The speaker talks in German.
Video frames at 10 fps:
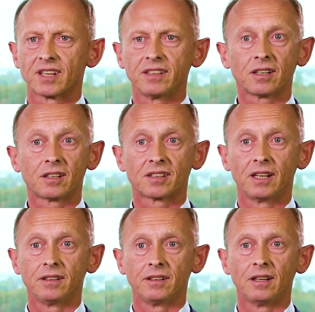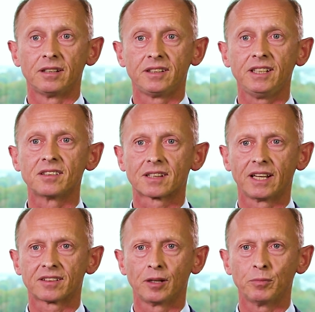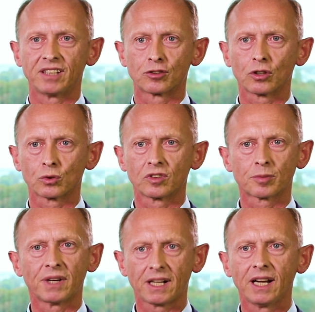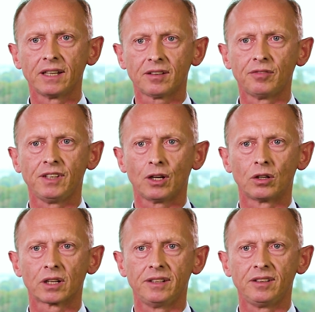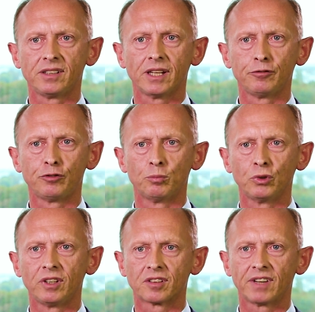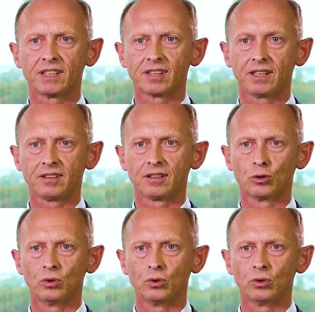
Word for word: Centec ist ein Dienstleister im Entsorgungsbereich. Wir organisieren für bundesweit tätige